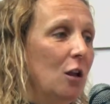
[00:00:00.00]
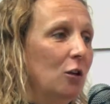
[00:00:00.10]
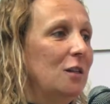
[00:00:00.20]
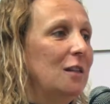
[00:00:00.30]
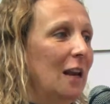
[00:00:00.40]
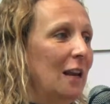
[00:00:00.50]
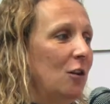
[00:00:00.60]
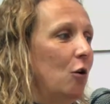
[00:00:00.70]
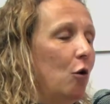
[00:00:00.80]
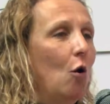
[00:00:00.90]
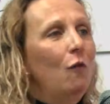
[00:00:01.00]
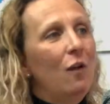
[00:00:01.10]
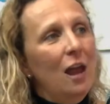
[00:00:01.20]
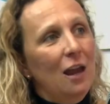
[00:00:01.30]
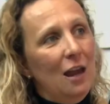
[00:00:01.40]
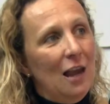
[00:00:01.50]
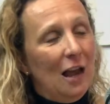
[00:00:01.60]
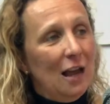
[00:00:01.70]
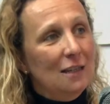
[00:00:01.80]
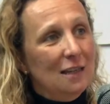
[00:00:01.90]
Entonces, si el niño no ve que
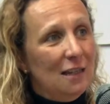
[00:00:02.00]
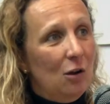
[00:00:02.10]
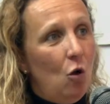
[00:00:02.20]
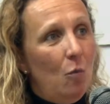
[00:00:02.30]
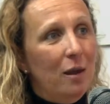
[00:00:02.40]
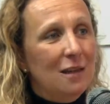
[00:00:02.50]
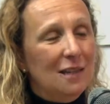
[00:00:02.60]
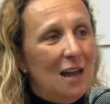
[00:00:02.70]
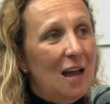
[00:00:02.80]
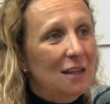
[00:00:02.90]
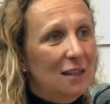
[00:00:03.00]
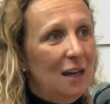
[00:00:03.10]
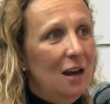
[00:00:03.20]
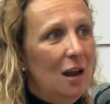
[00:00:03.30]
la casa se come y se hace,